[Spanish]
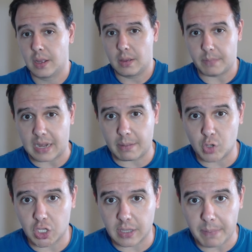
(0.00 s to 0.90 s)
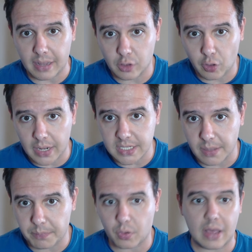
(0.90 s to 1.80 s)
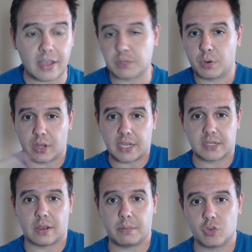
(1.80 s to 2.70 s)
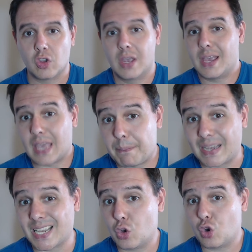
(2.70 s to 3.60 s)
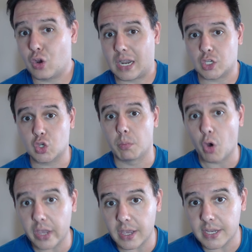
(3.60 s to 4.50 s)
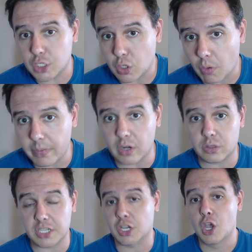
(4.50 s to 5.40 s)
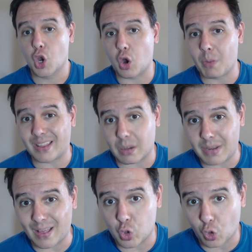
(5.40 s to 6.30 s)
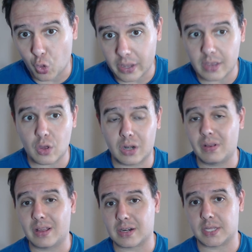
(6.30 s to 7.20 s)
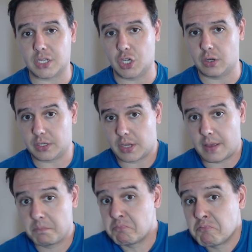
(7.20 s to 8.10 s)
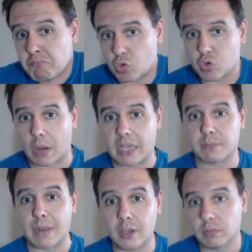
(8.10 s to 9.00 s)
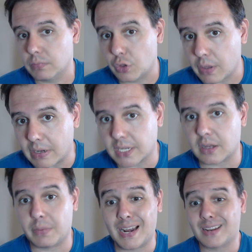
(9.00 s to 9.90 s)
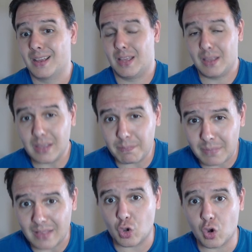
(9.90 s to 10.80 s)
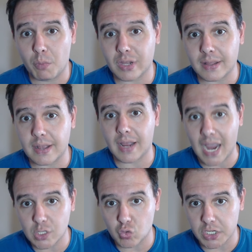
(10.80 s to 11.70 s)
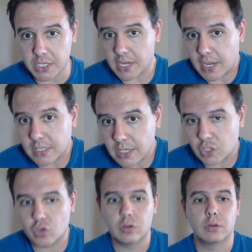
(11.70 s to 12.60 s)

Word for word: veremos si te pagan todas las temporadas, porque ya sabemos qué ha pasado con casos como Higgins, como Mirotic, cómo ha terminado todo aquello a nivel de rescisiones, ¿eh? Tú sabrás, Mario, dónde vas a terminar viendo cómo tratan a sus estrellas. Eso,